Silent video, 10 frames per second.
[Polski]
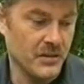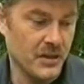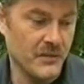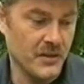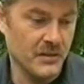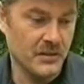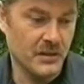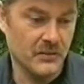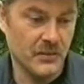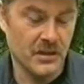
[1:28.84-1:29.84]
ten środek
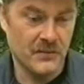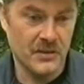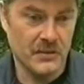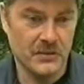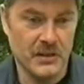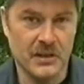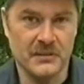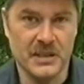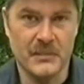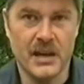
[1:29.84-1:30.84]
wiążący, który się związał z
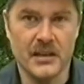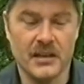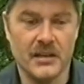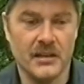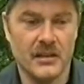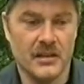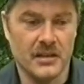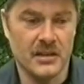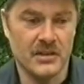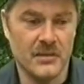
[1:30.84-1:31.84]
olejem, zebrany
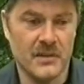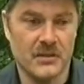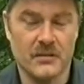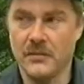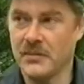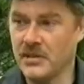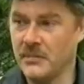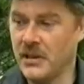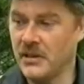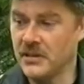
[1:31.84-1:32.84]
i jeszcze raz będzie to
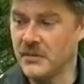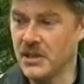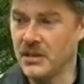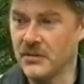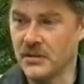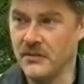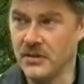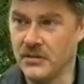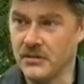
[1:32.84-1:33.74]
przesypane specjalnym środkiem